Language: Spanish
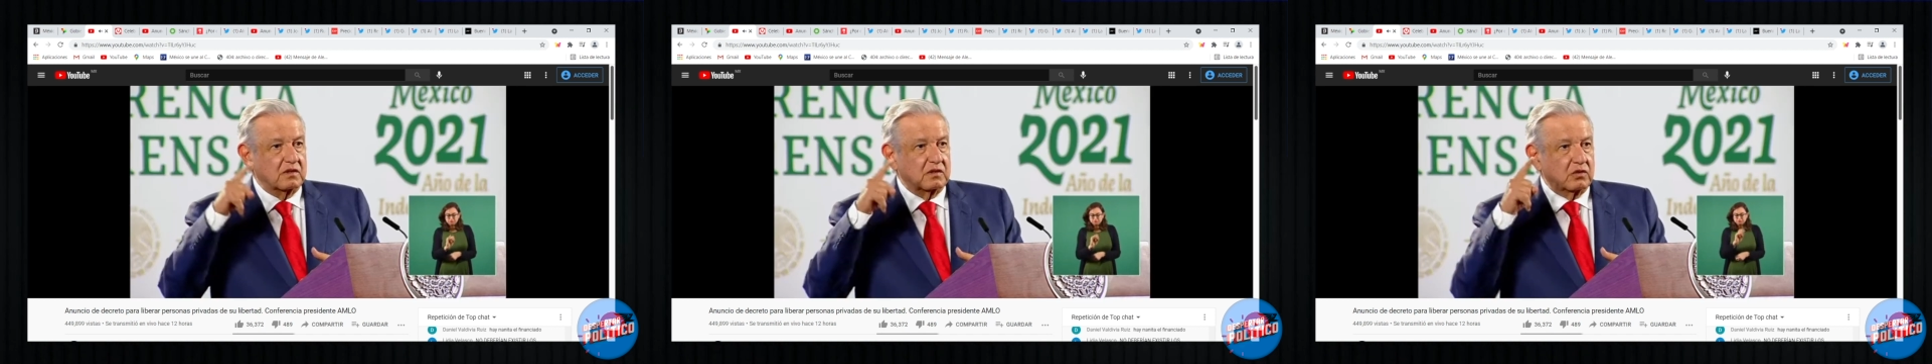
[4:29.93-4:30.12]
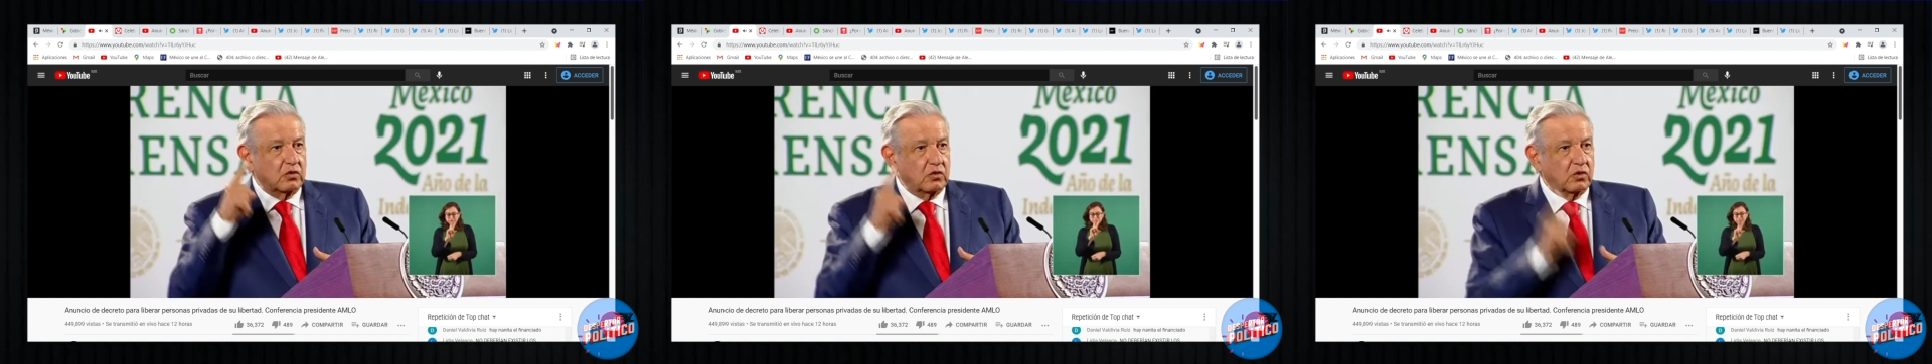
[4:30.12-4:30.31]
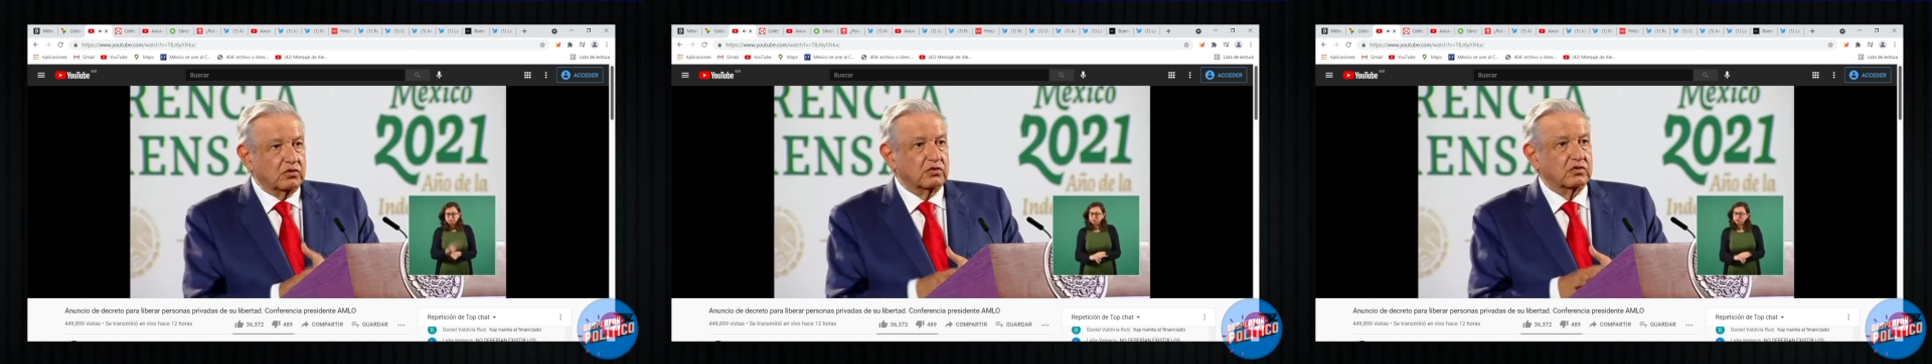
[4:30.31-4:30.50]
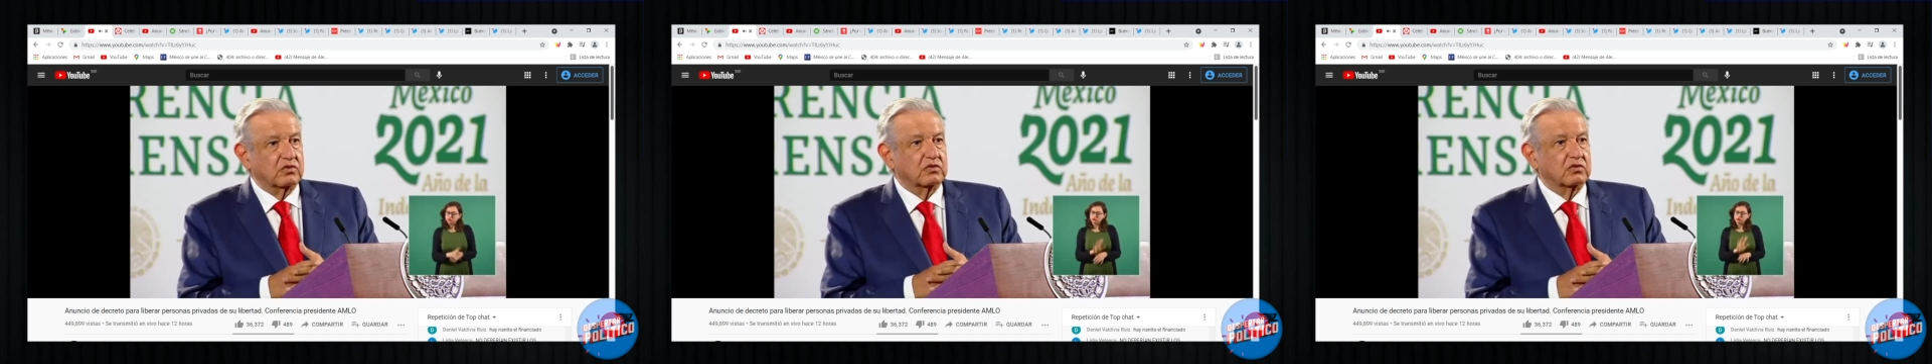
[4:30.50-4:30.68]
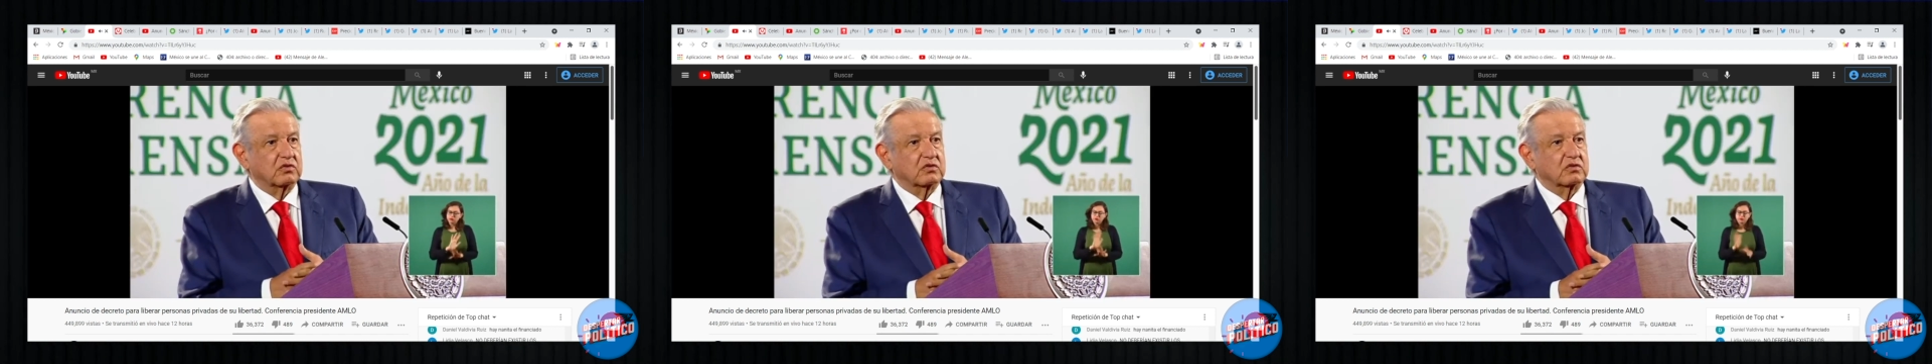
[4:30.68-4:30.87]

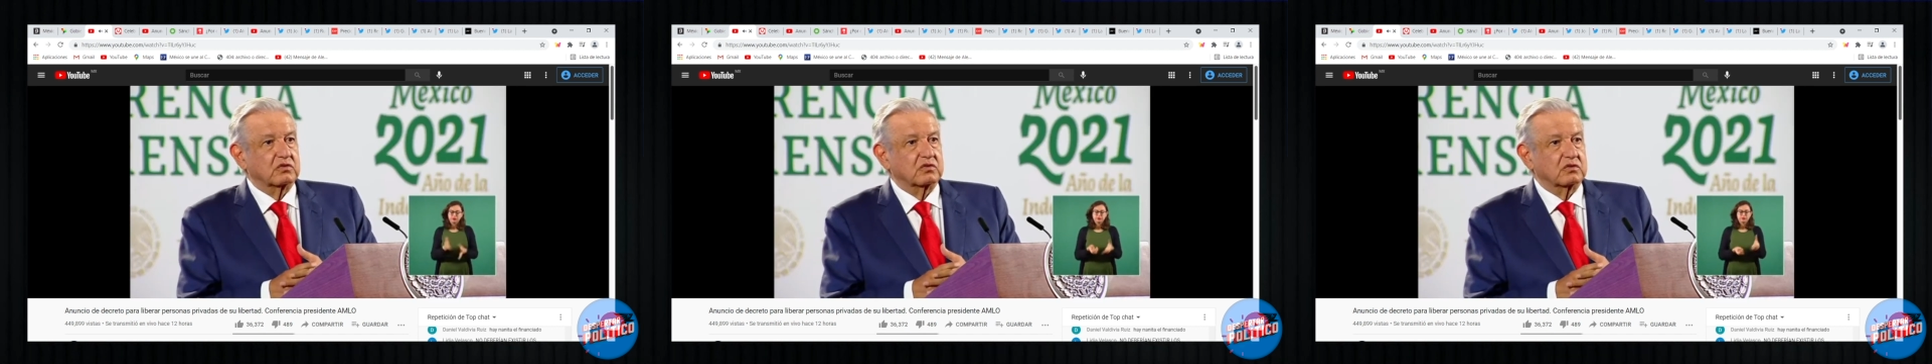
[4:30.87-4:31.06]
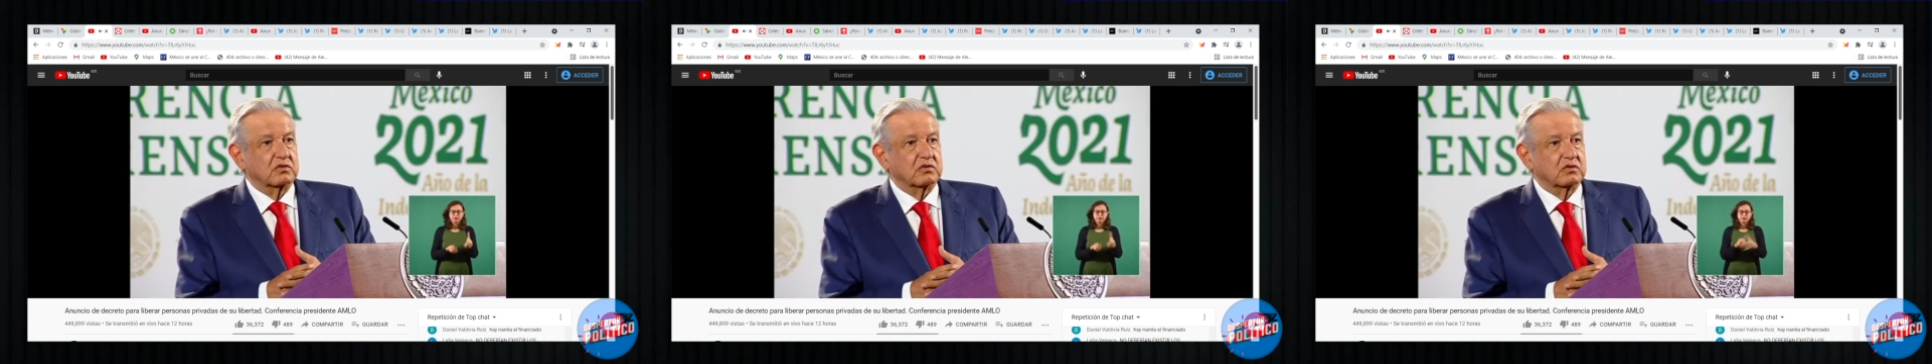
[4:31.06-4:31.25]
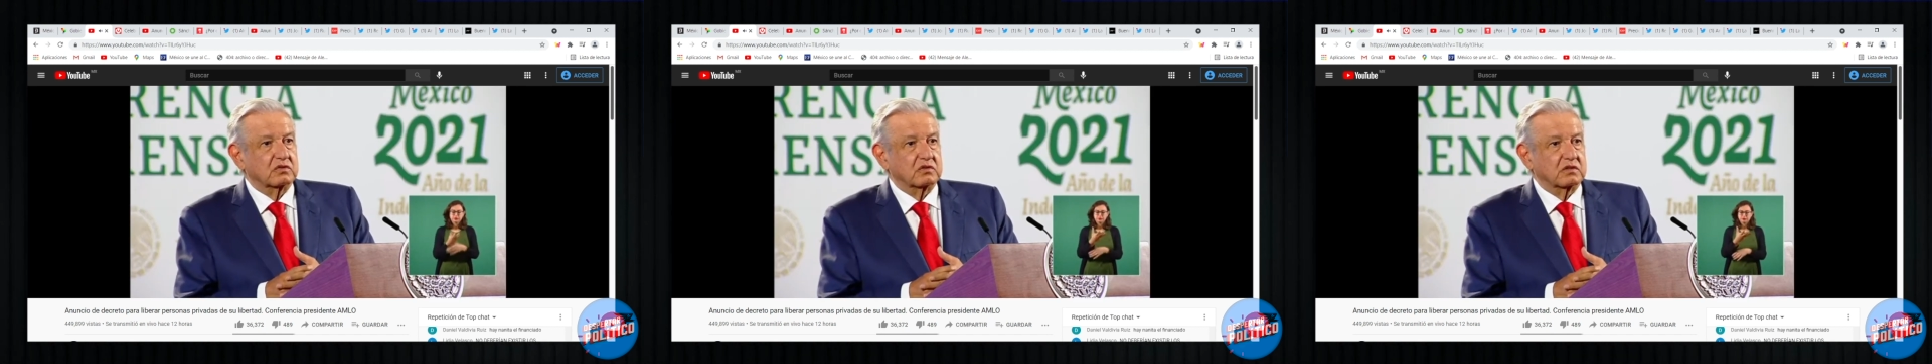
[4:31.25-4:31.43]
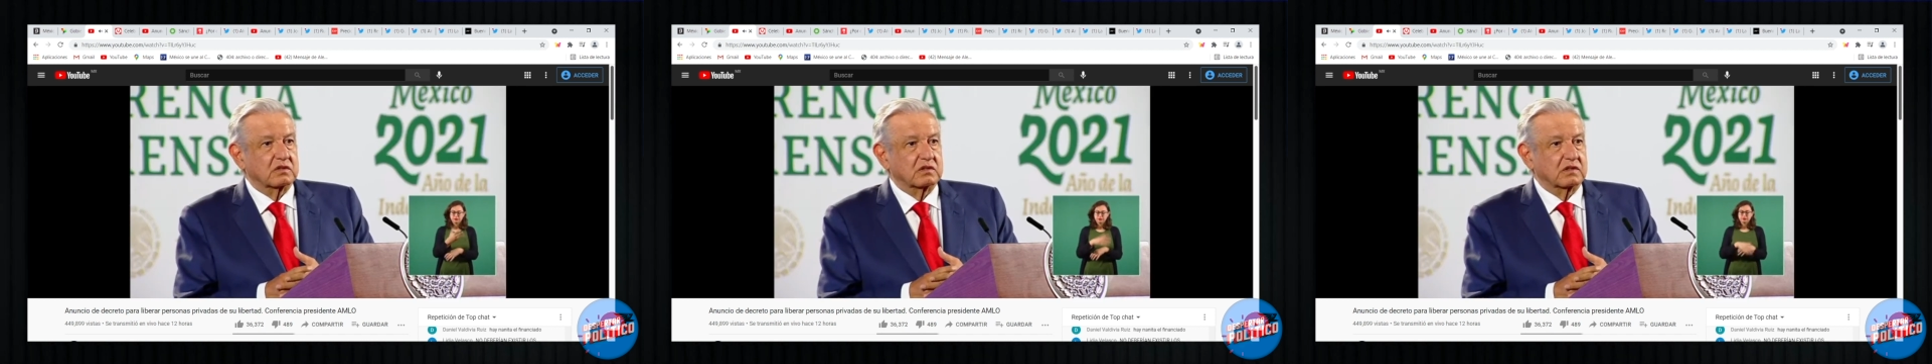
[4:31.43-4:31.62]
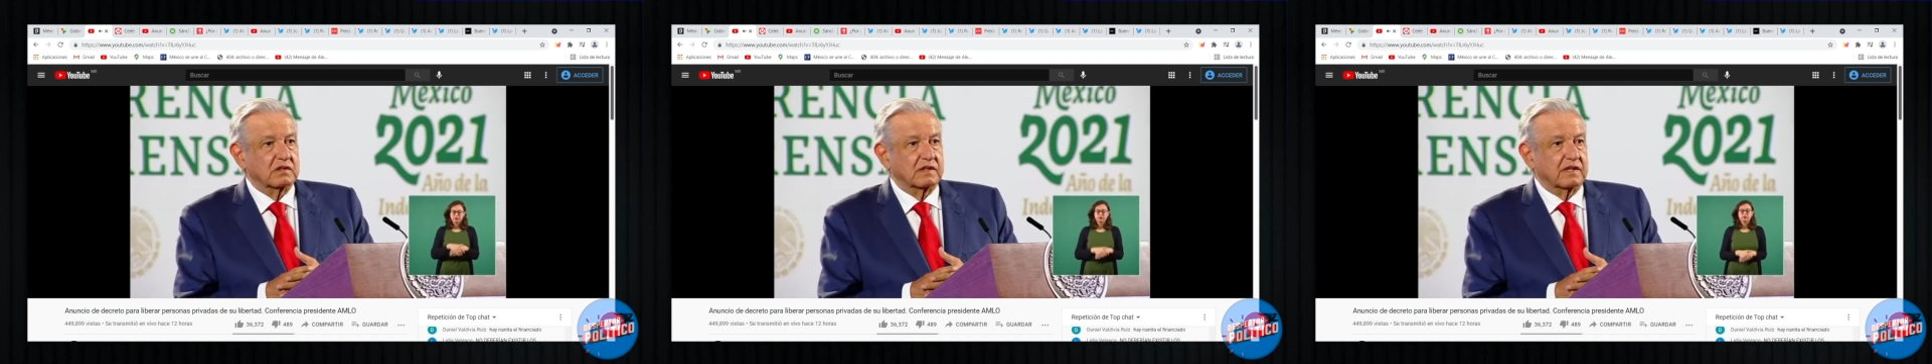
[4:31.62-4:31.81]
los
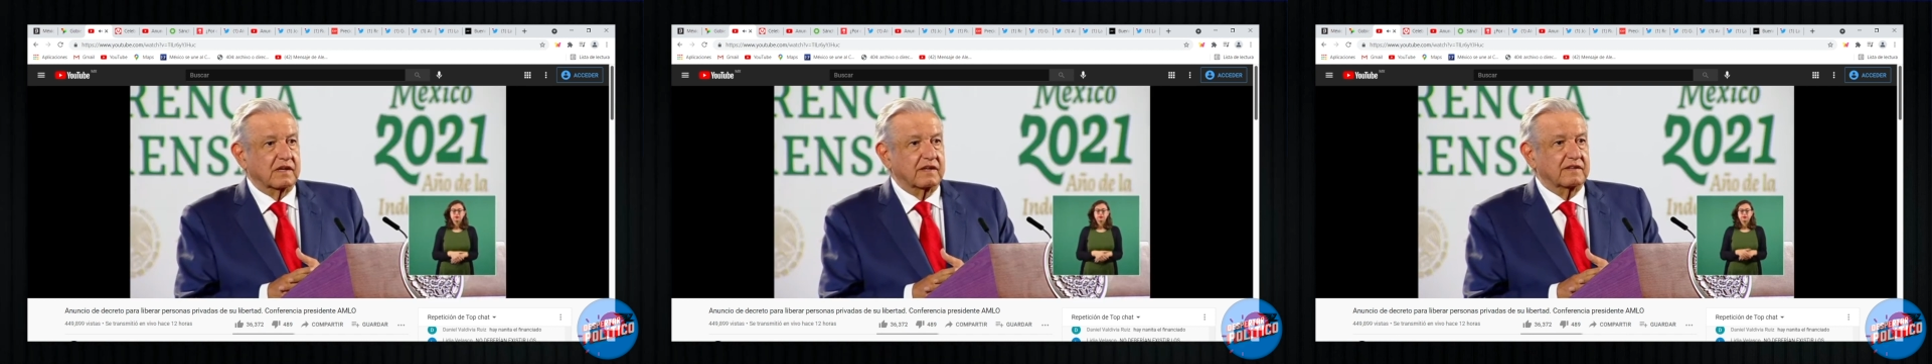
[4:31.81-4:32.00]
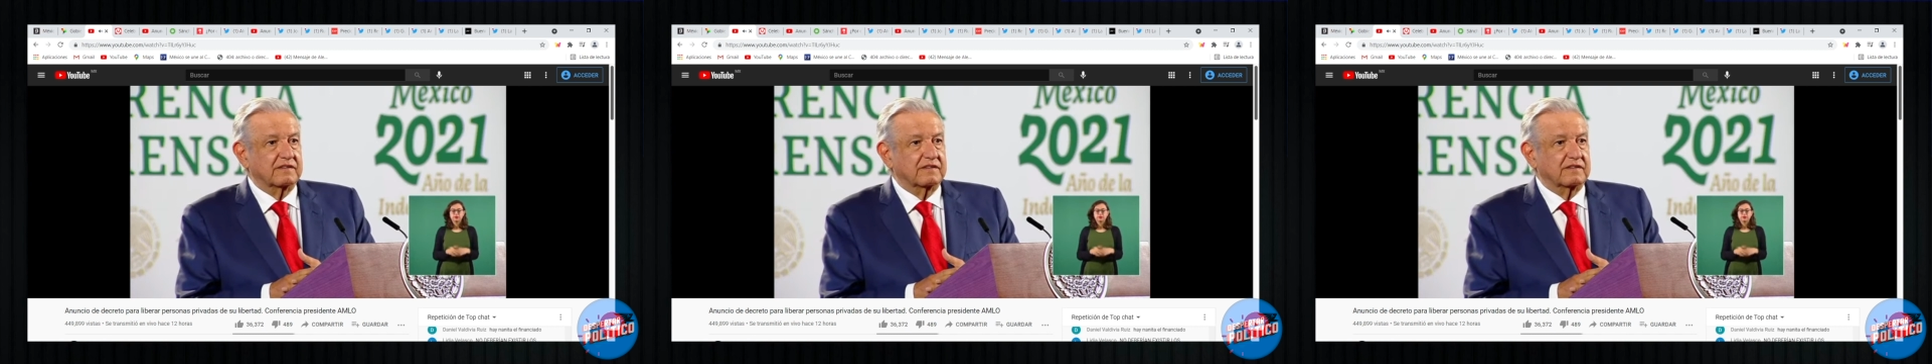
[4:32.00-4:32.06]
que